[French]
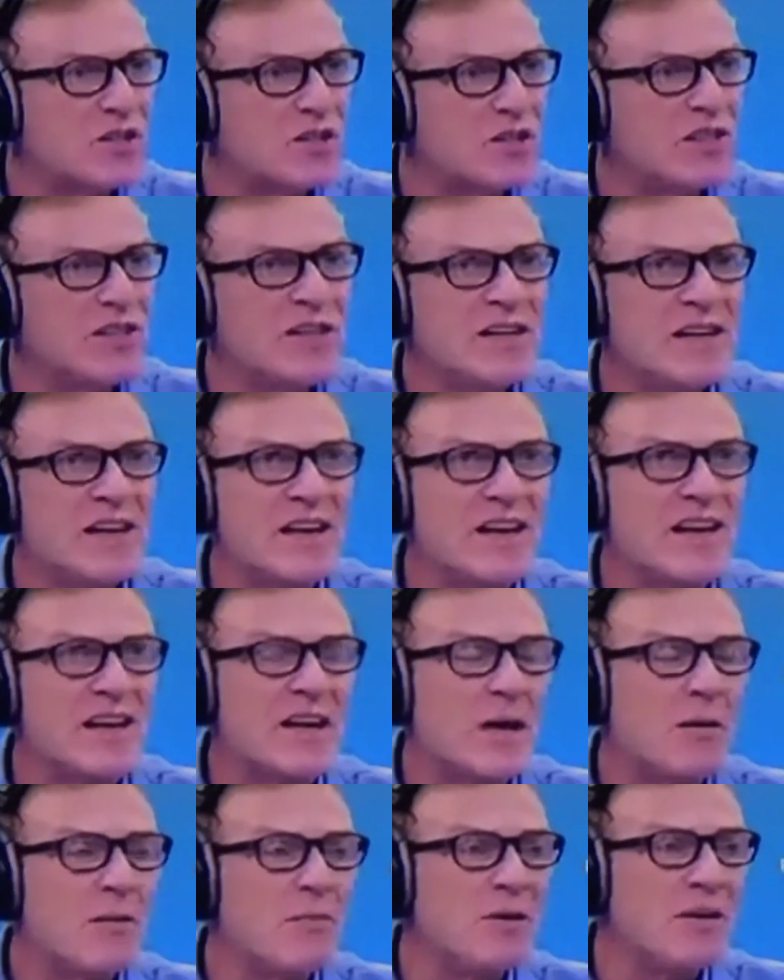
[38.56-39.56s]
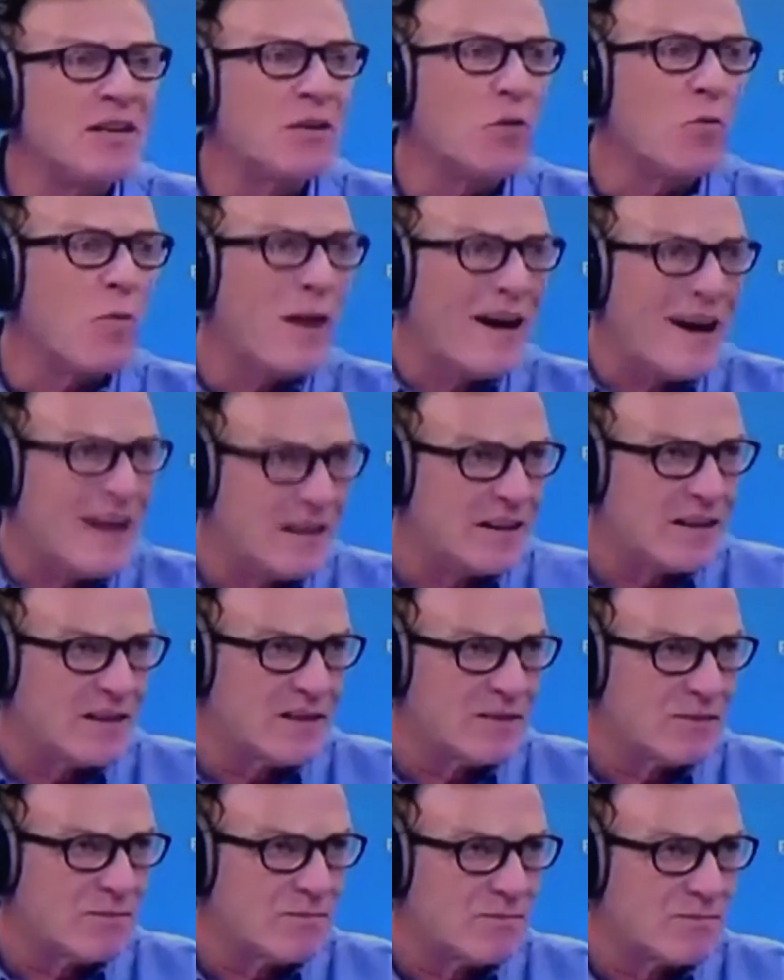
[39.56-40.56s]
L'anorexie est quand même liée au mal-être.
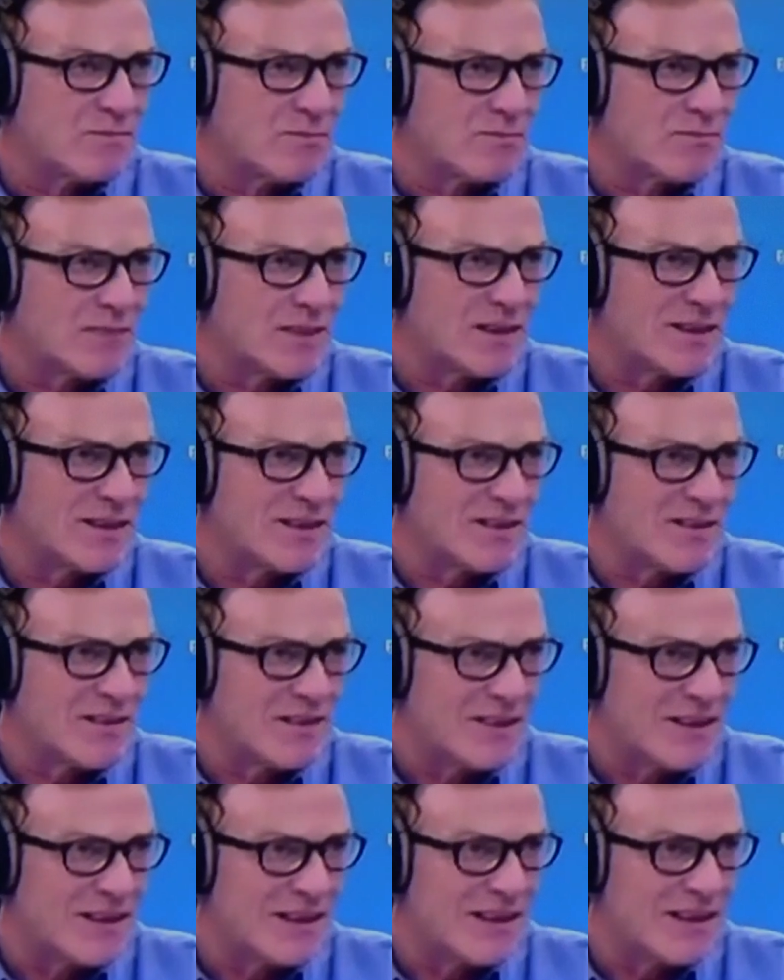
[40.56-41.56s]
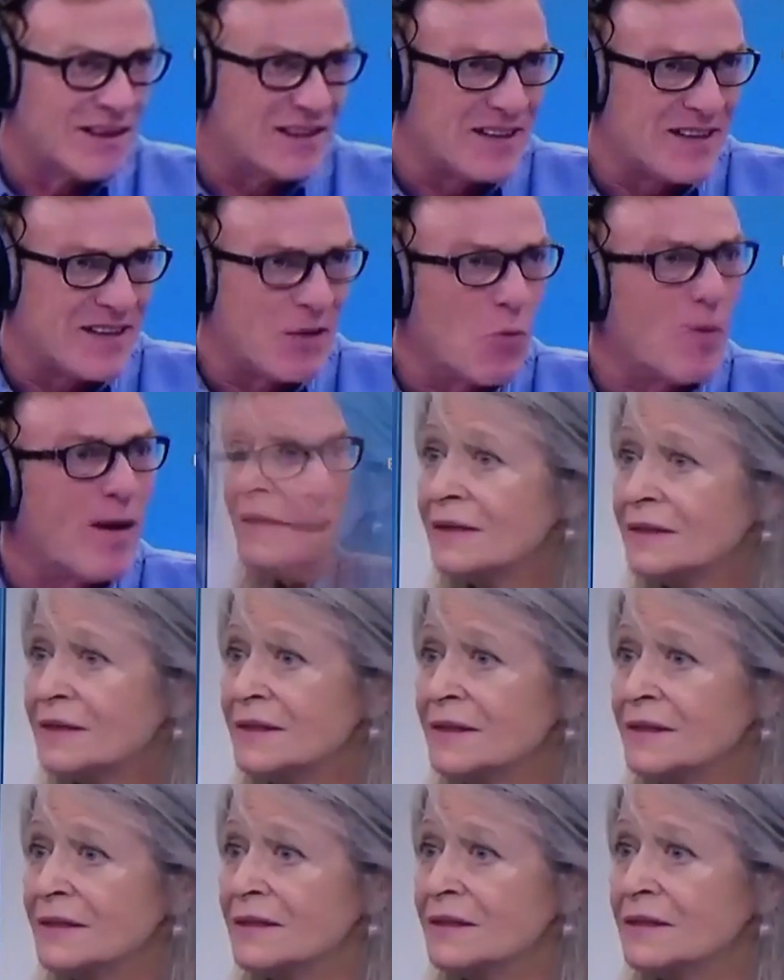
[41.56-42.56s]
Tout à fait. C'est-à-dire au mal-être
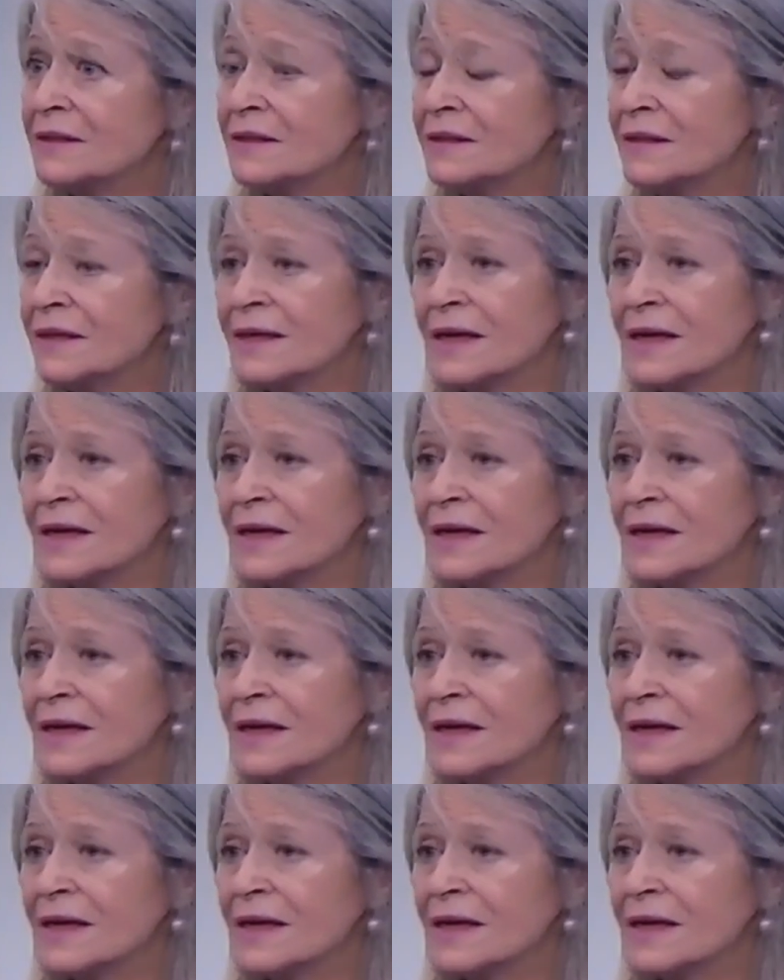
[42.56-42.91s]
intime.